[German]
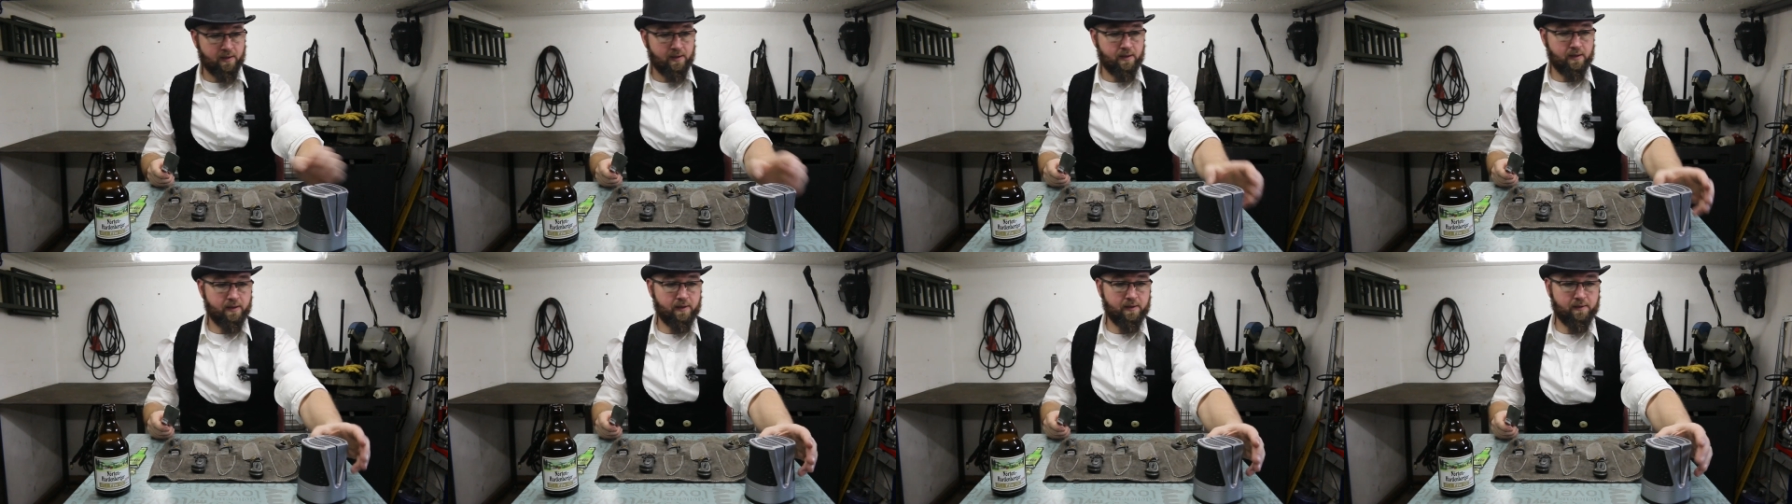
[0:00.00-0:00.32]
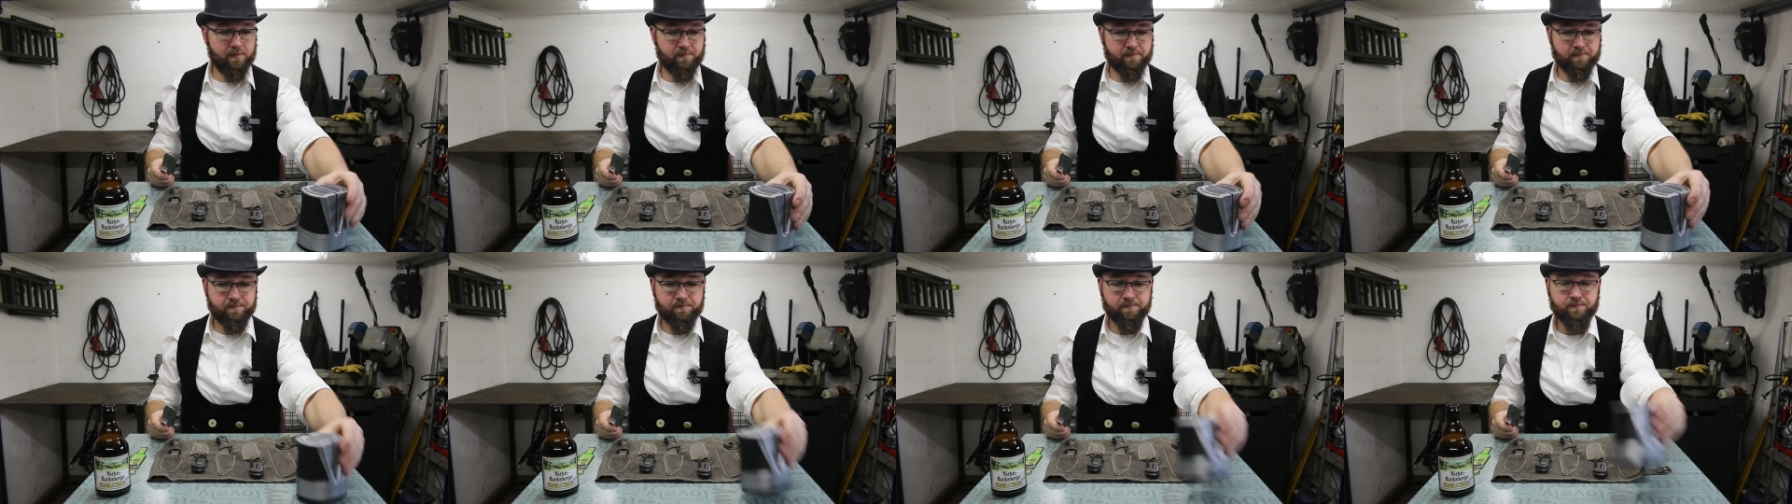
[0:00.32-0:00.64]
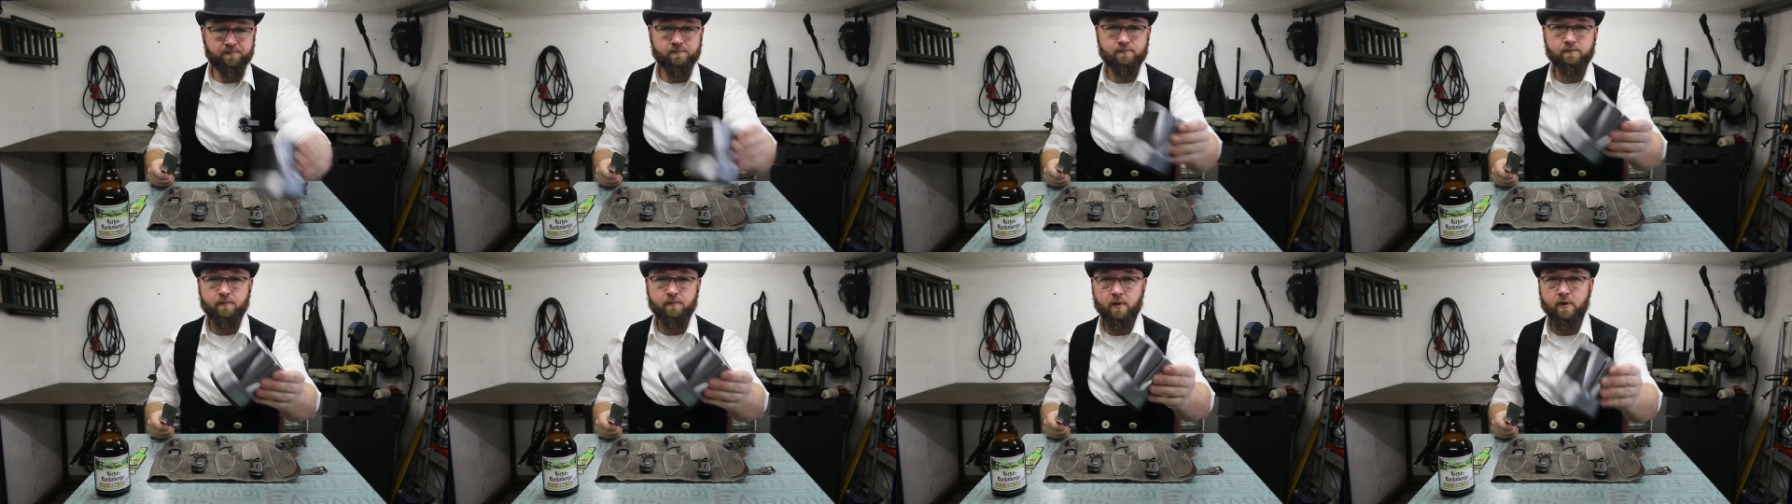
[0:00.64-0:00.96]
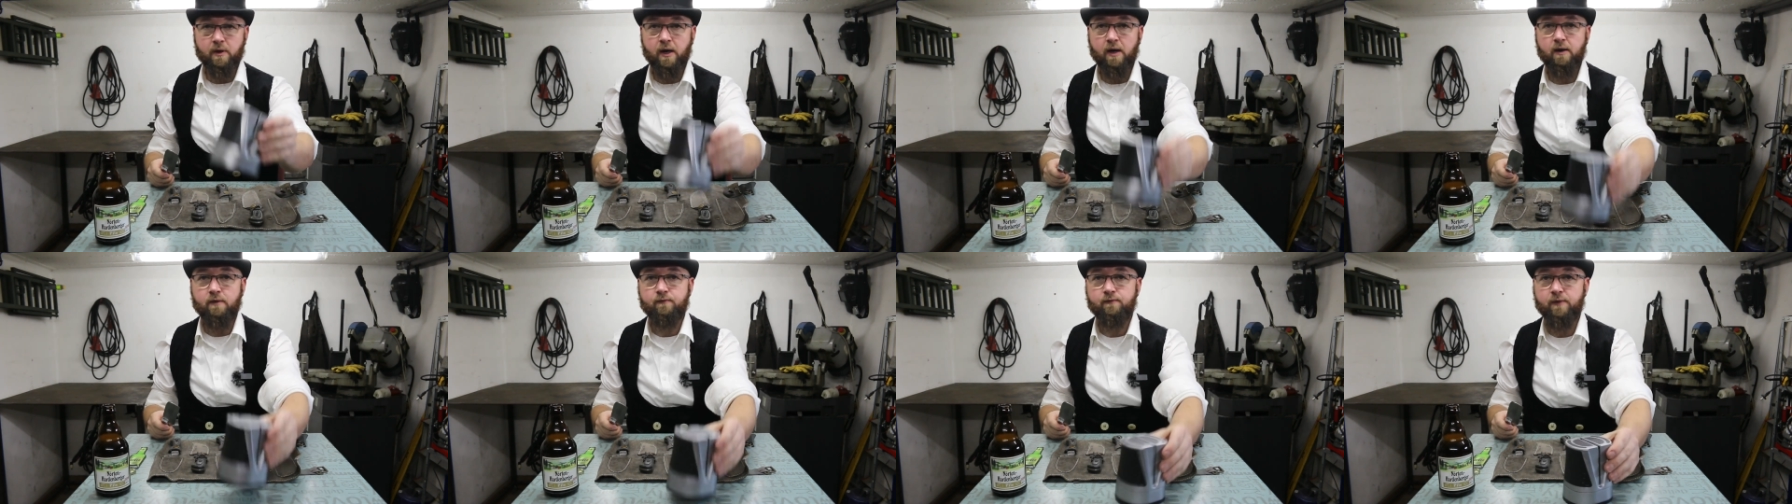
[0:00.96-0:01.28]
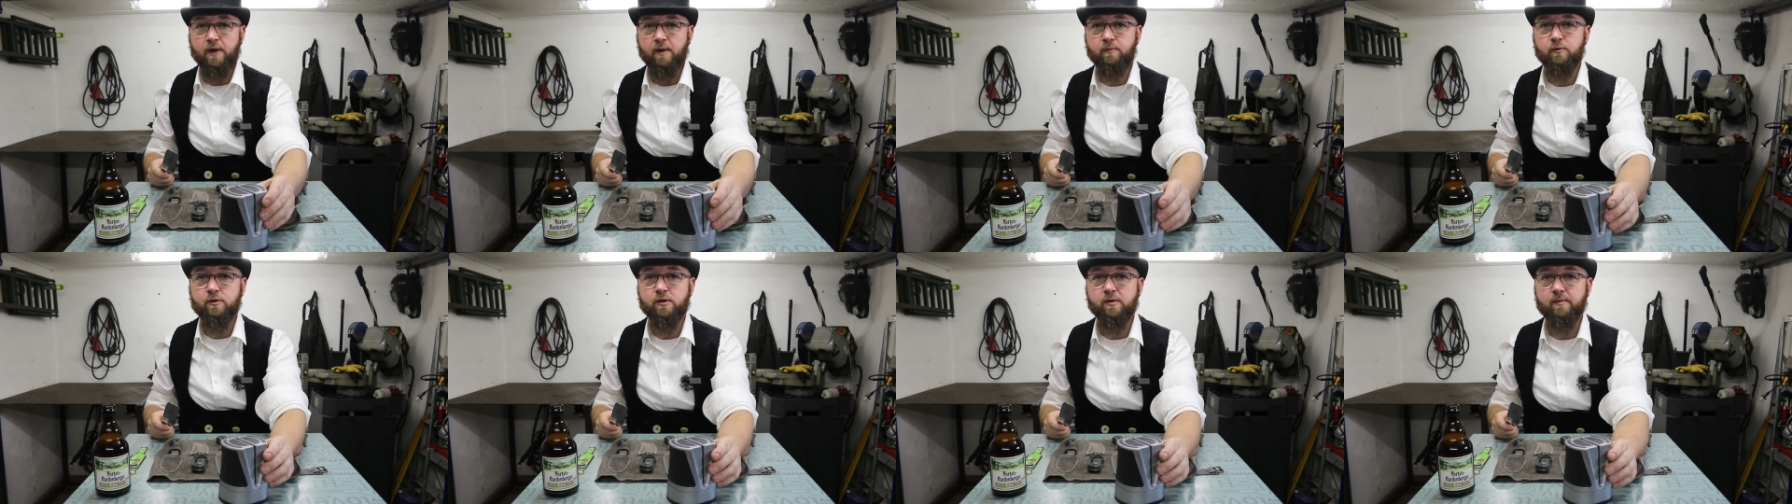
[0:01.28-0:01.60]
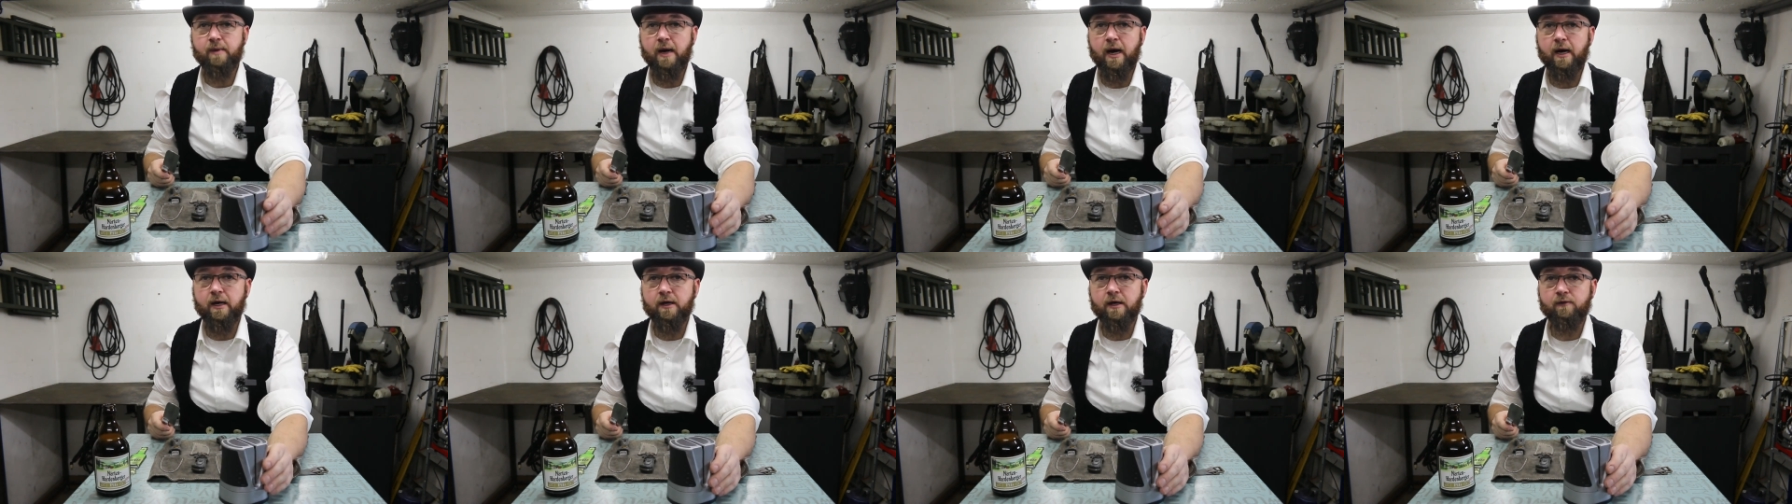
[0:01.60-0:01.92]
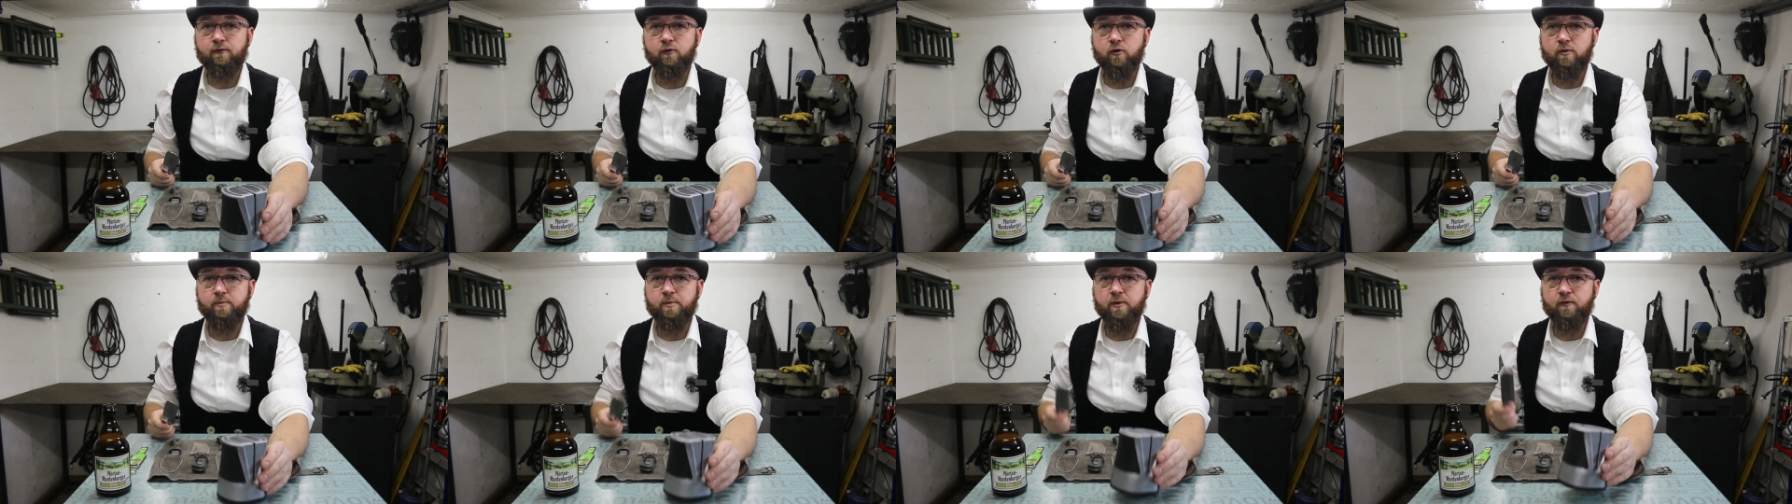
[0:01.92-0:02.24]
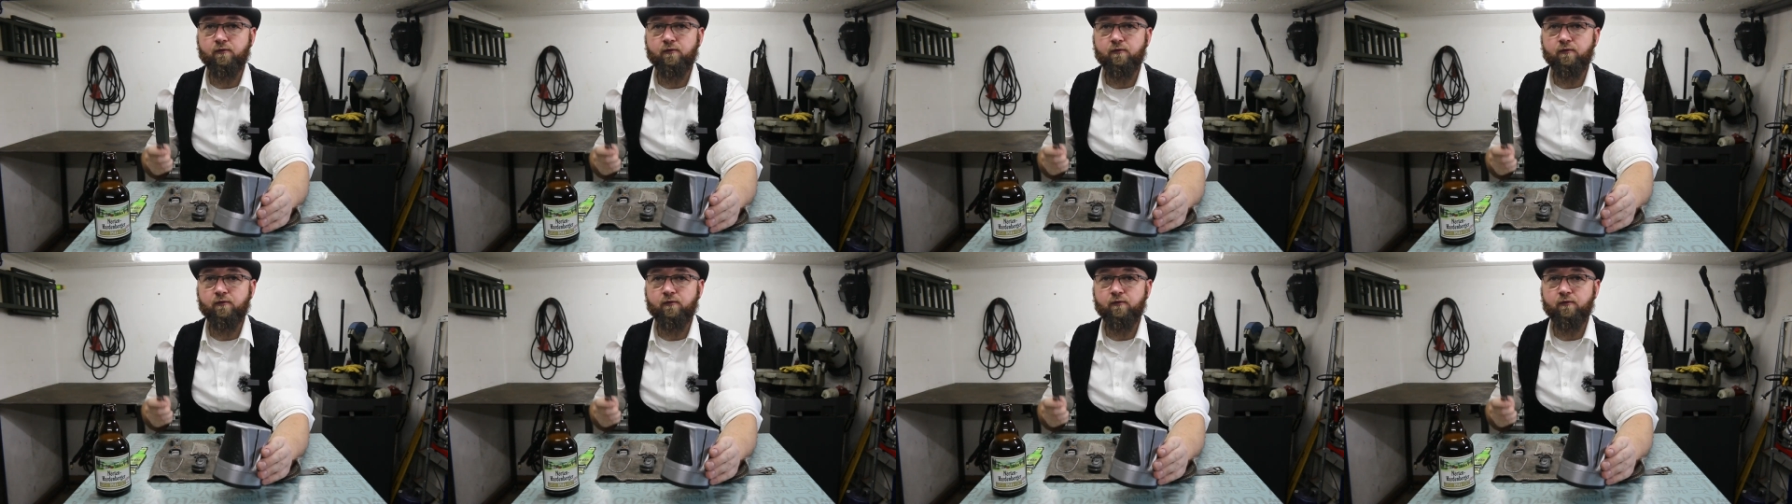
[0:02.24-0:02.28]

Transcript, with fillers: Ähm, wir haben uns immer angewöhnt,